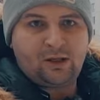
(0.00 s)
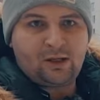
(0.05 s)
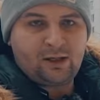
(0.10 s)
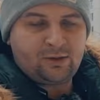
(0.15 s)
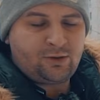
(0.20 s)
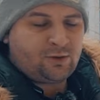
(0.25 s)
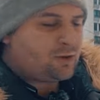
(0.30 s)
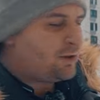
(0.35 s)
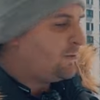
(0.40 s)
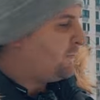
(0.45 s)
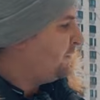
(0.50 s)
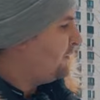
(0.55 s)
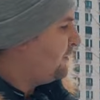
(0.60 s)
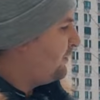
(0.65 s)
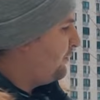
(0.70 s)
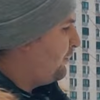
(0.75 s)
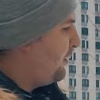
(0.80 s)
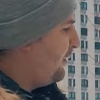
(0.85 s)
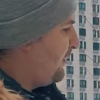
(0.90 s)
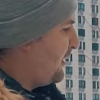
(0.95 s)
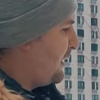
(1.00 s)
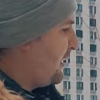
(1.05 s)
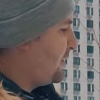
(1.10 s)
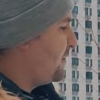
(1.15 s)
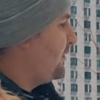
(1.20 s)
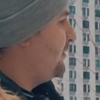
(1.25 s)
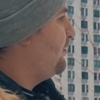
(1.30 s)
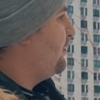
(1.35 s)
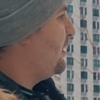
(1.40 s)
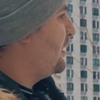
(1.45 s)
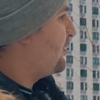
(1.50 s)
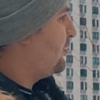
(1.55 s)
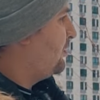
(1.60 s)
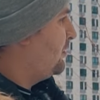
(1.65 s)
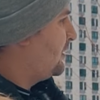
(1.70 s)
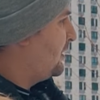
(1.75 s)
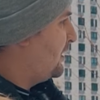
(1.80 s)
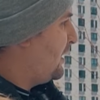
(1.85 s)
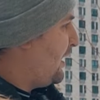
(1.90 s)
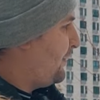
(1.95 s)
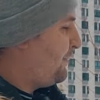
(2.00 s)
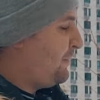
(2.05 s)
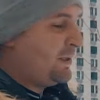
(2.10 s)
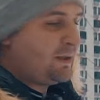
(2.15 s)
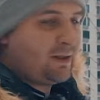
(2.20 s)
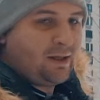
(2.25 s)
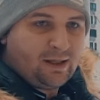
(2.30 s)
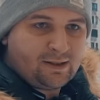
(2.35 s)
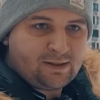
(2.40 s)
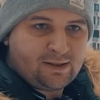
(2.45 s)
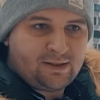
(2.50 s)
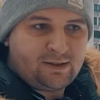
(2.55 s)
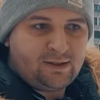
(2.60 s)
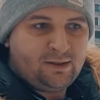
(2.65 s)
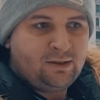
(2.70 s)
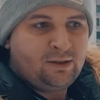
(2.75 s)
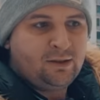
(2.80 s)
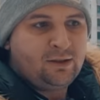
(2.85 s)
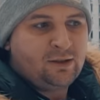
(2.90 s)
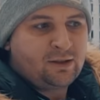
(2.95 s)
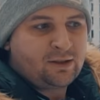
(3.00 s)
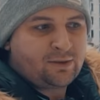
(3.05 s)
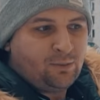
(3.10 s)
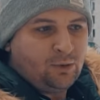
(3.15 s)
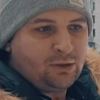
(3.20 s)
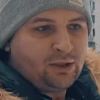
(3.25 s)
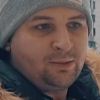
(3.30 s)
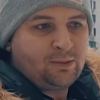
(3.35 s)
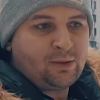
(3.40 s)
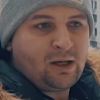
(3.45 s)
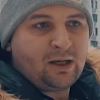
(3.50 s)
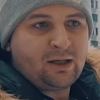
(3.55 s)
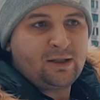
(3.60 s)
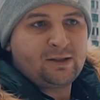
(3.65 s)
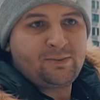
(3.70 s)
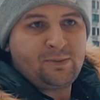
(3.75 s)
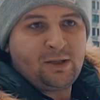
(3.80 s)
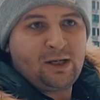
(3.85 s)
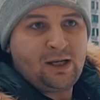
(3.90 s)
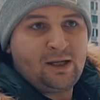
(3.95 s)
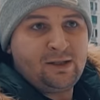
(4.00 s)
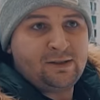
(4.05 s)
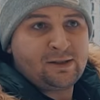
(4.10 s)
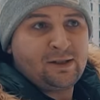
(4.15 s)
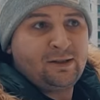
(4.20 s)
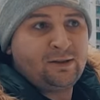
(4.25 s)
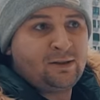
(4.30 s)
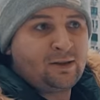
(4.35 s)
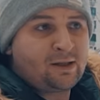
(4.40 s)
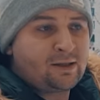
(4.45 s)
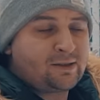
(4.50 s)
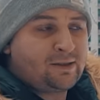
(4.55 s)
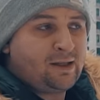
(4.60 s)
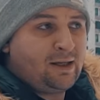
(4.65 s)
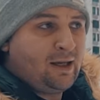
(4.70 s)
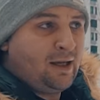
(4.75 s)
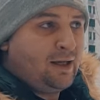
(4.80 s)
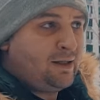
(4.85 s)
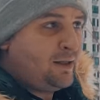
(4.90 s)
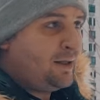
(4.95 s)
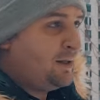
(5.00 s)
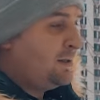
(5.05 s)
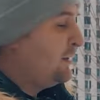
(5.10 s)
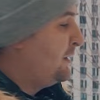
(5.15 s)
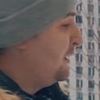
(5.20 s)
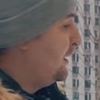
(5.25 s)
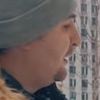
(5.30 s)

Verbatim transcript: градусов. Поворачиваем марку на 15. Смотрим, как изменяется расстояние